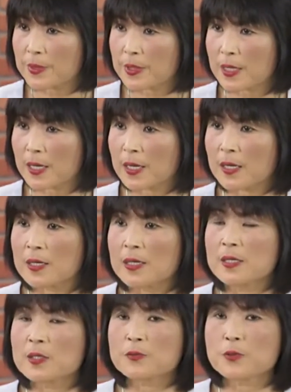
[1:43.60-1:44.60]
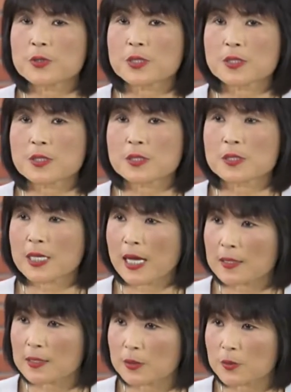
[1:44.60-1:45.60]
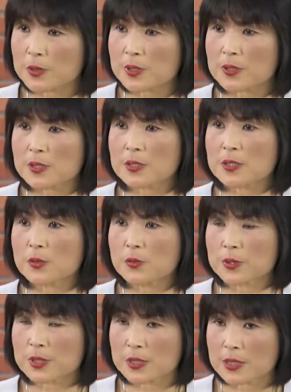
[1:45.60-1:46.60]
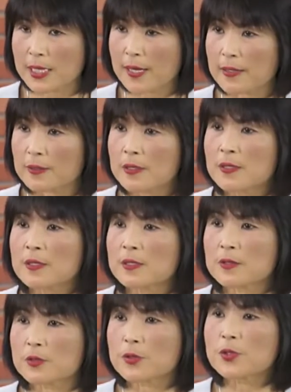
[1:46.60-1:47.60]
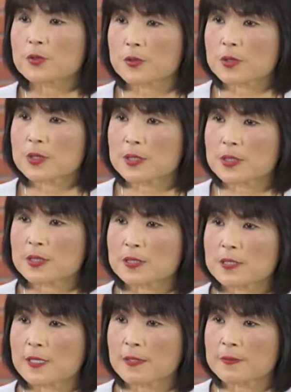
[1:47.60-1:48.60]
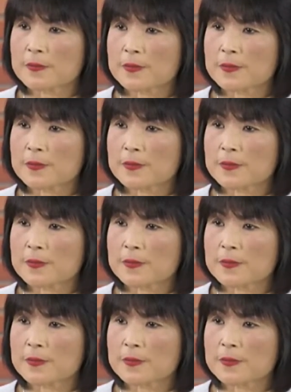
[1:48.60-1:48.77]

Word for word: 呀，或者是压力，或者是生活心态，都有一些影响。